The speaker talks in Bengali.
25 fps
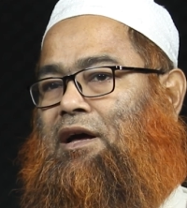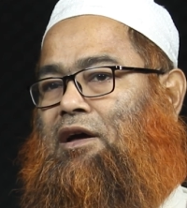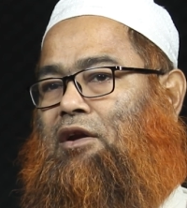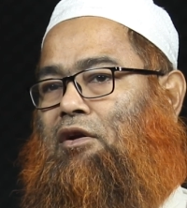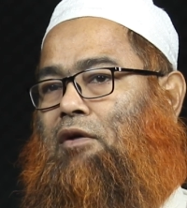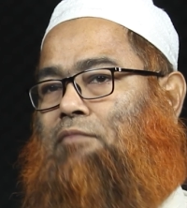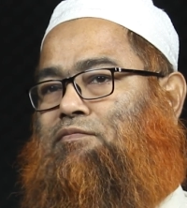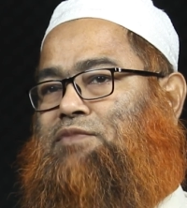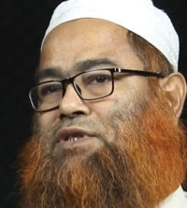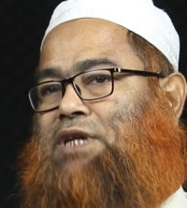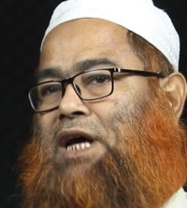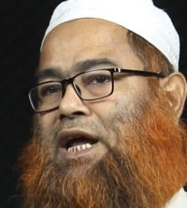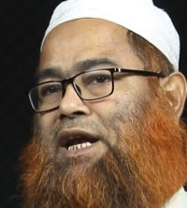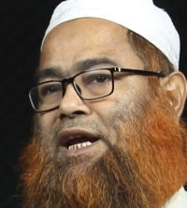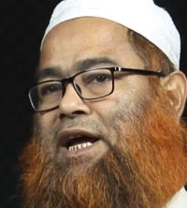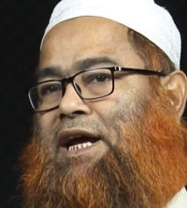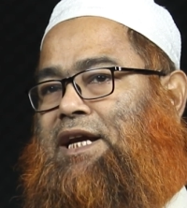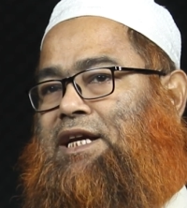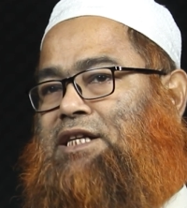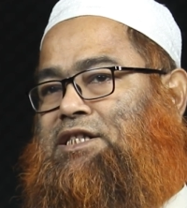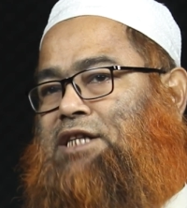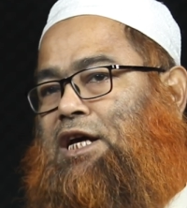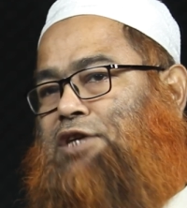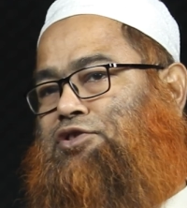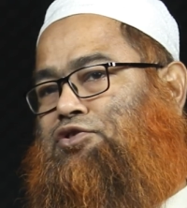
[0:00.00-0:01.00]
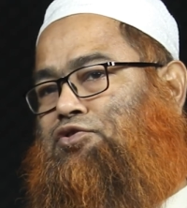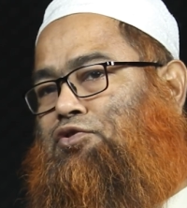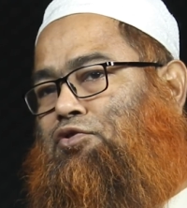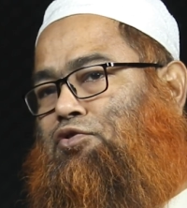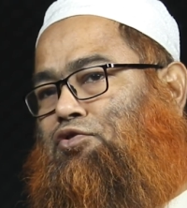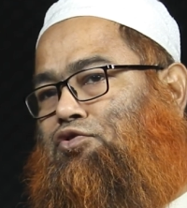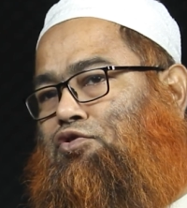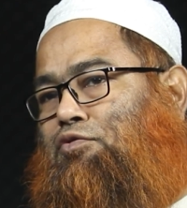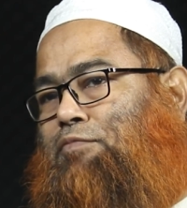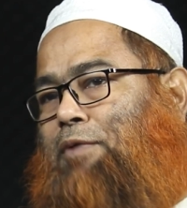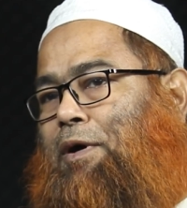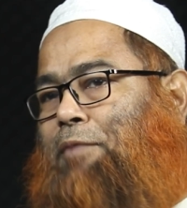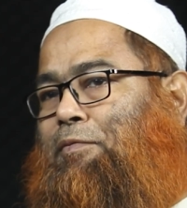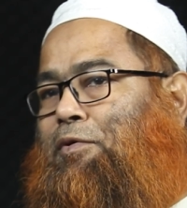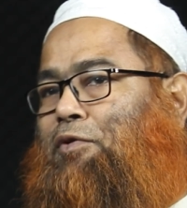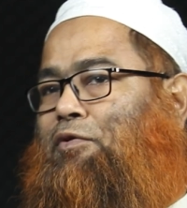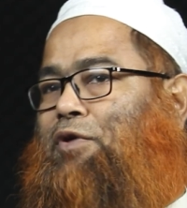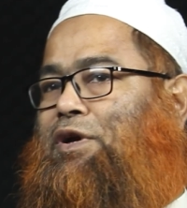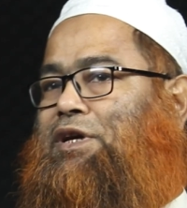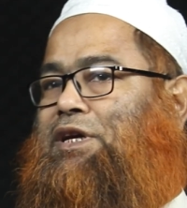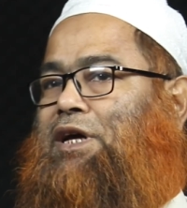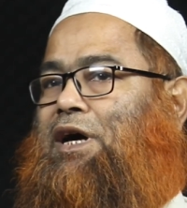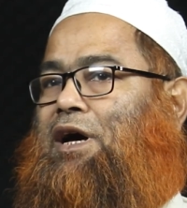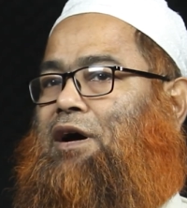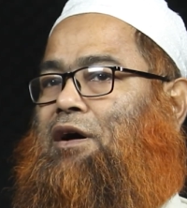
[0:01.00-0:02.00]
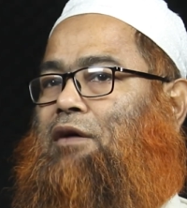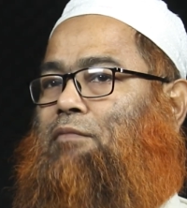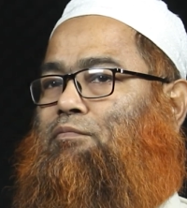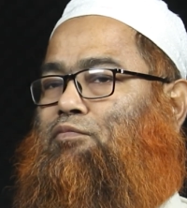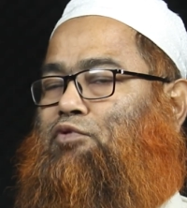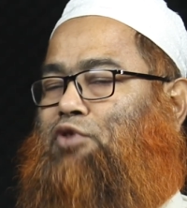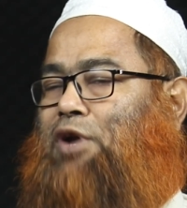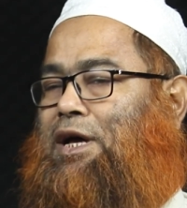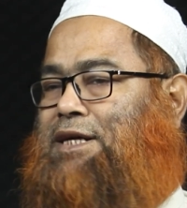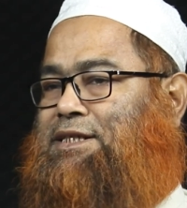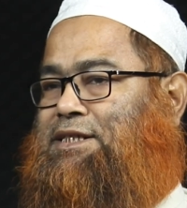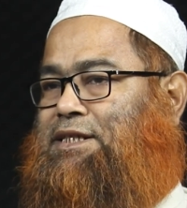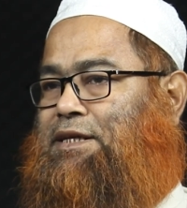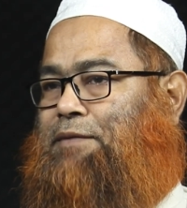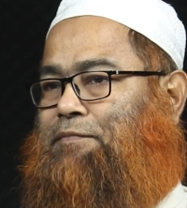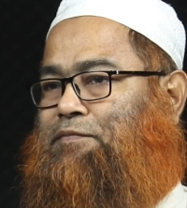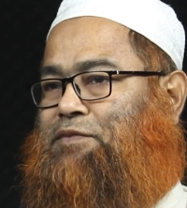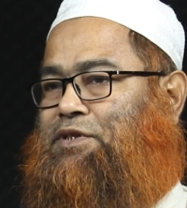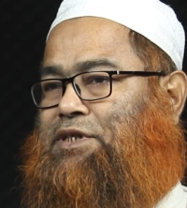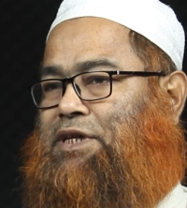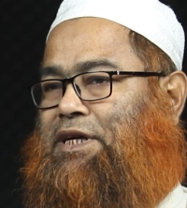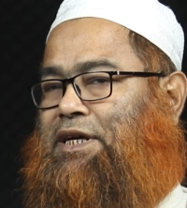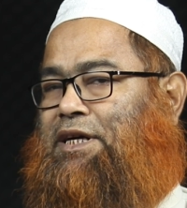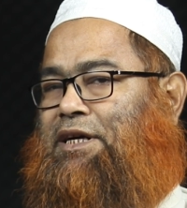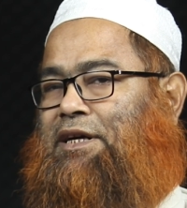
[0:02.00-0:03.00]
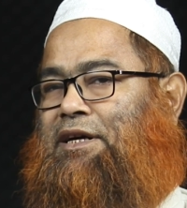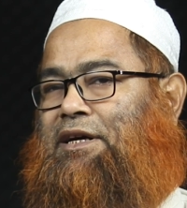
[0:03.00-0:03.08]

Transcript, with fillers: রমজানে এটা স্বাস্থ্যগতভাবেও এটা মুনাসিব যে